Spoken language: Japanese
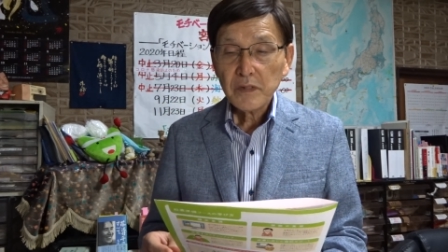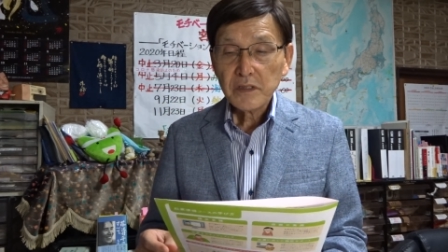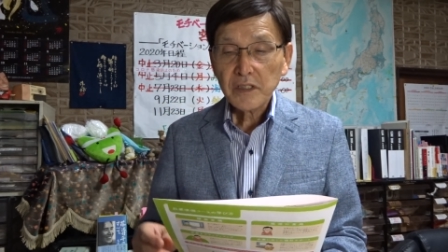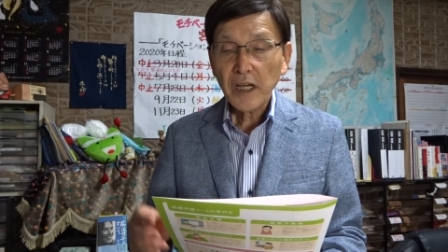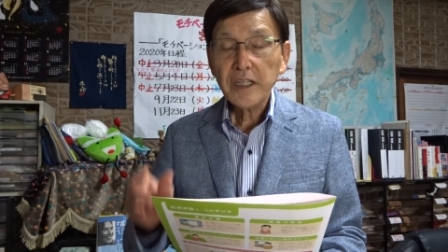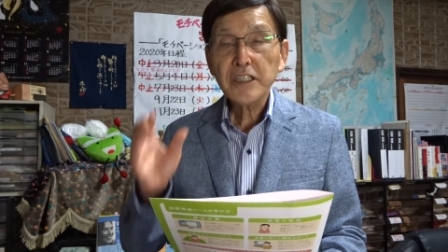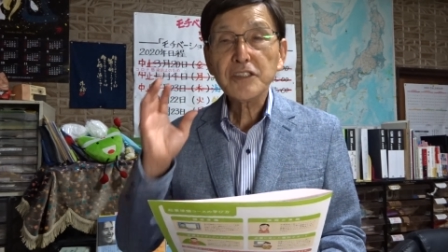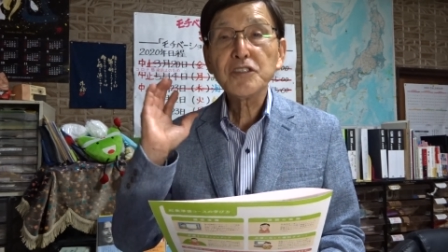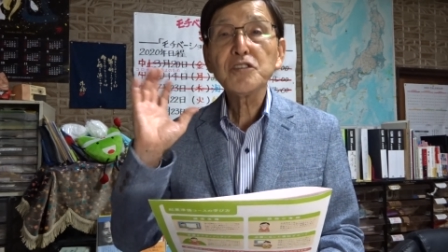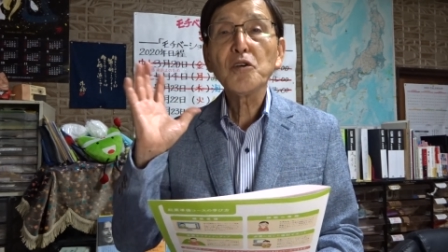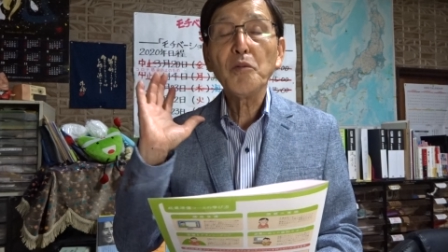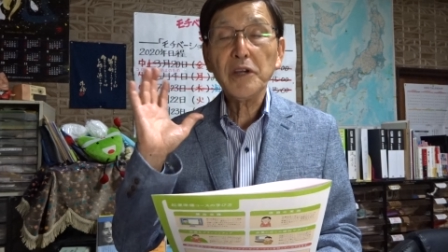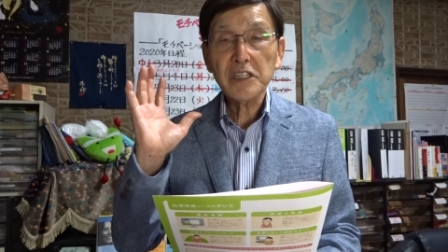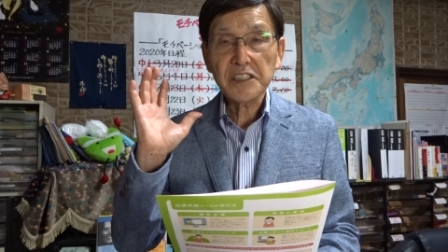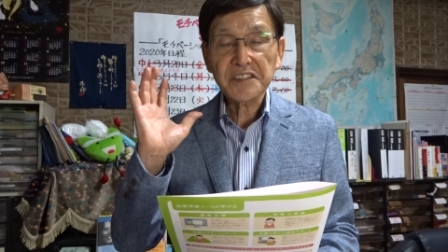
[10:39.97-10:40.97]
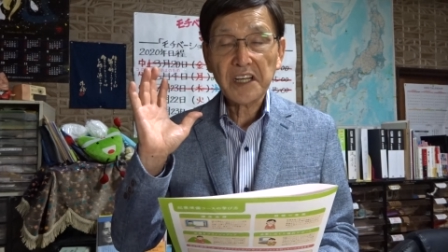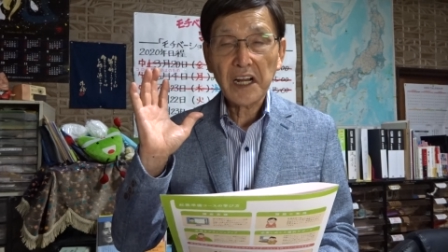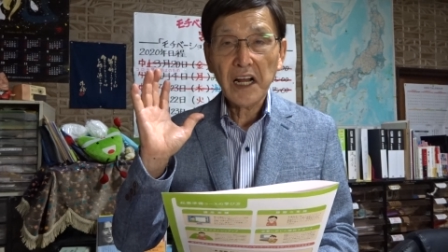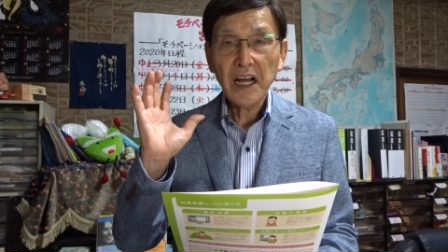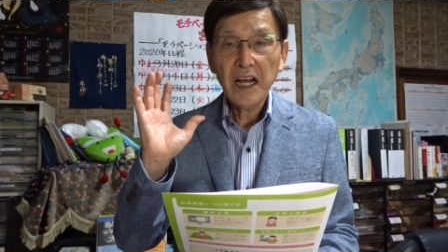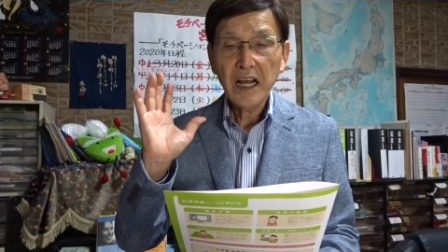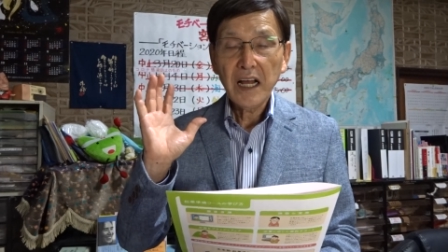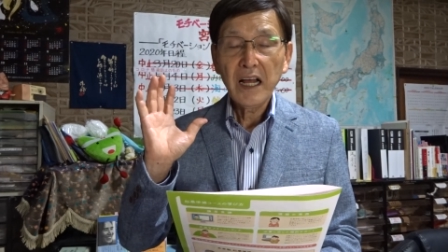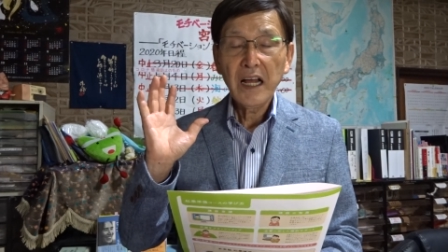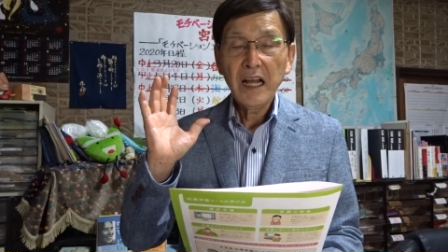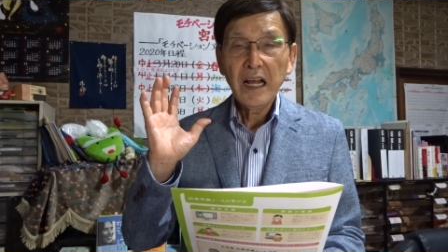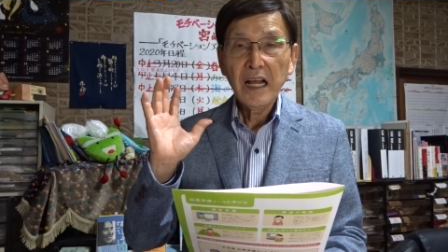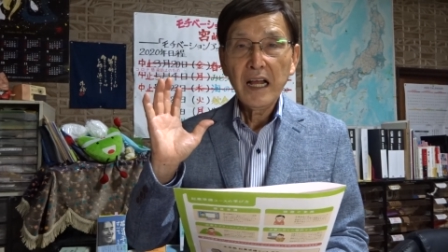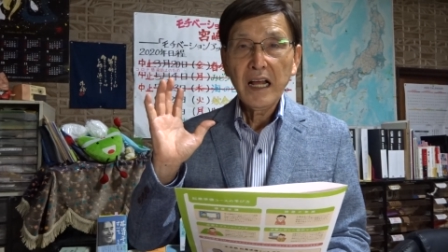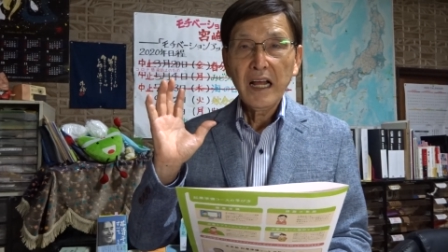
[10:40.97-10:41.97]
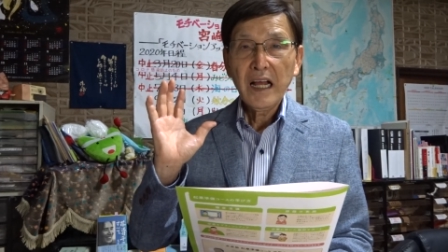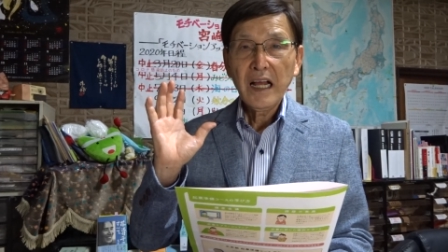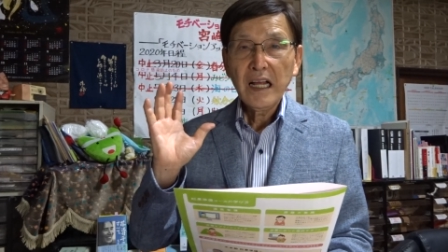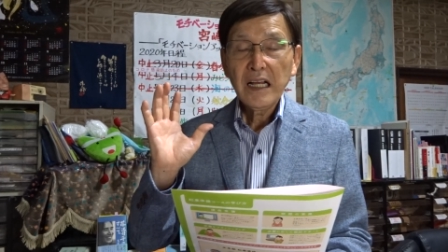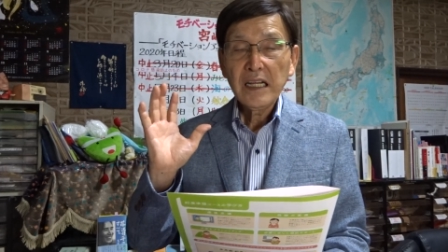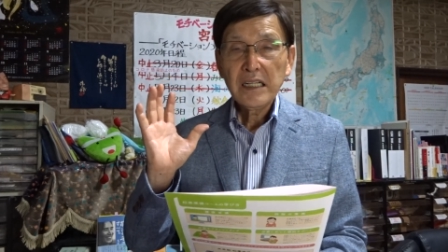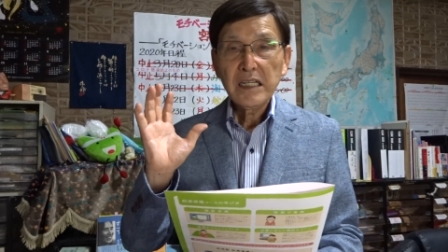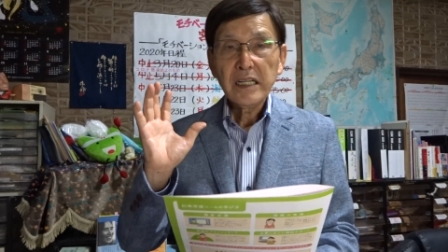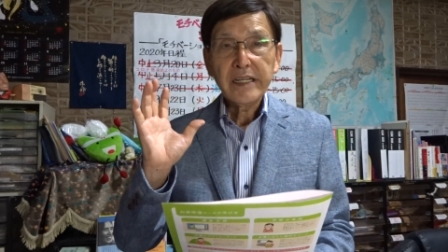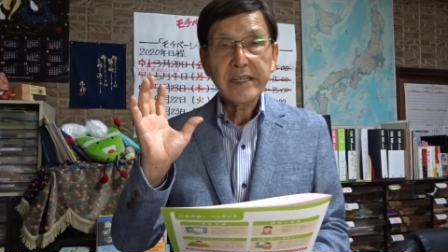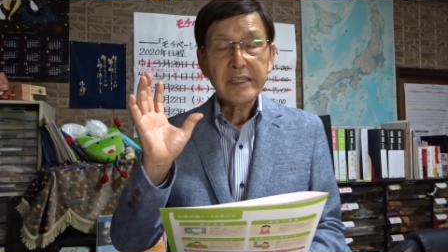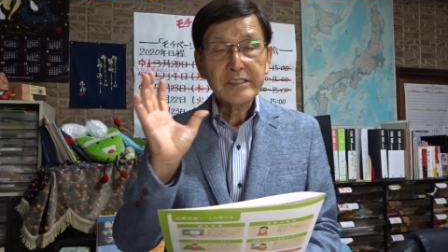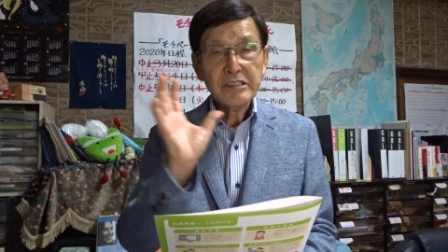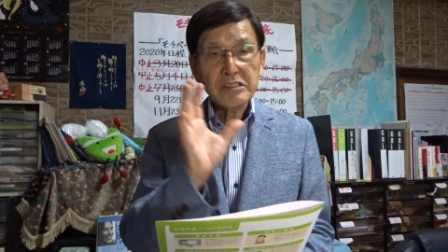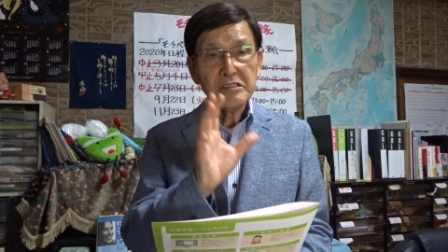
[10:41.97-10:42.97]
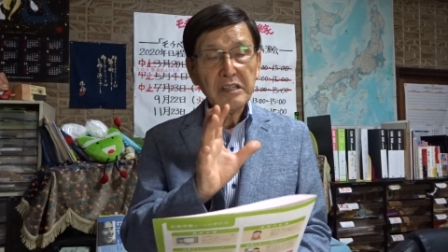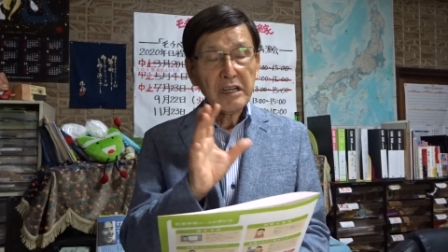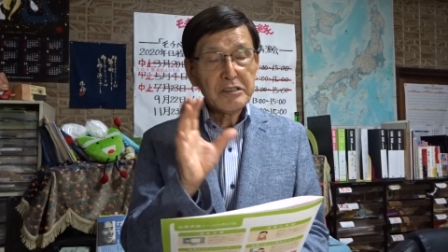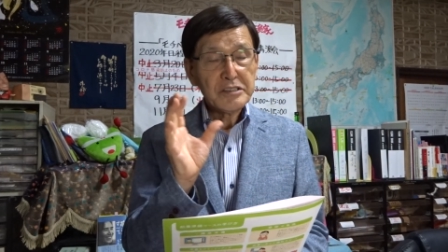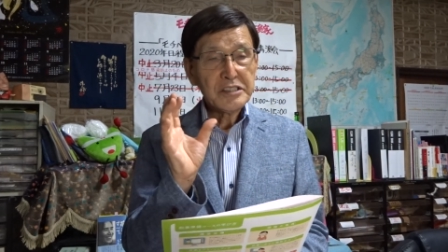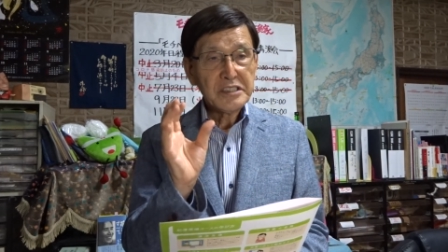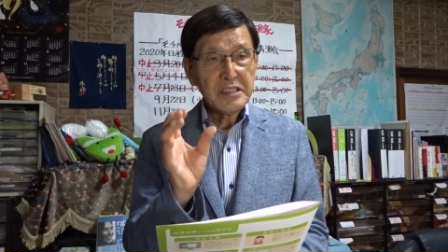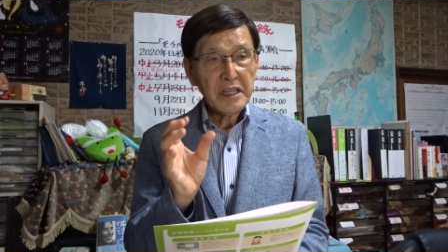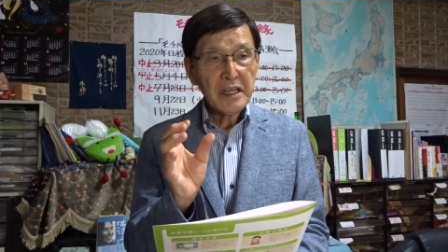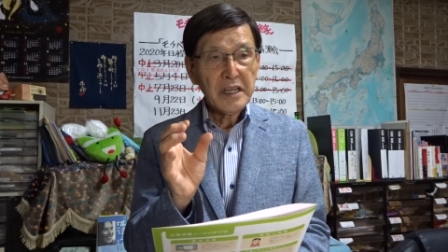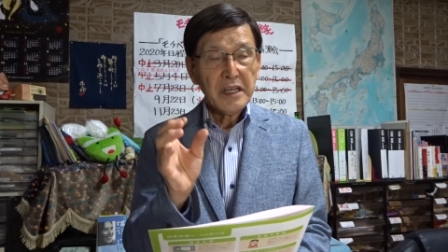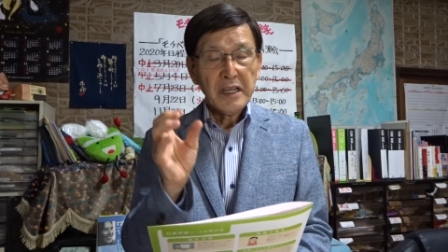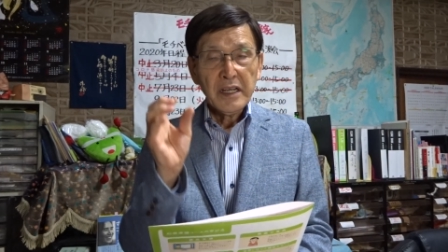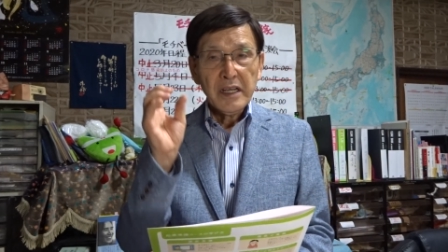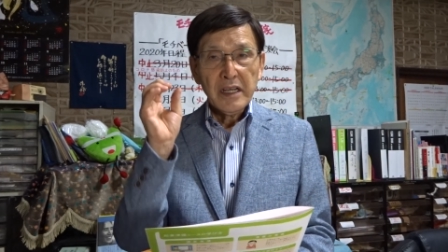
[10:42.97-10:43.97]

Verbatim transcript: 定員15名ですから、えー、少なくして、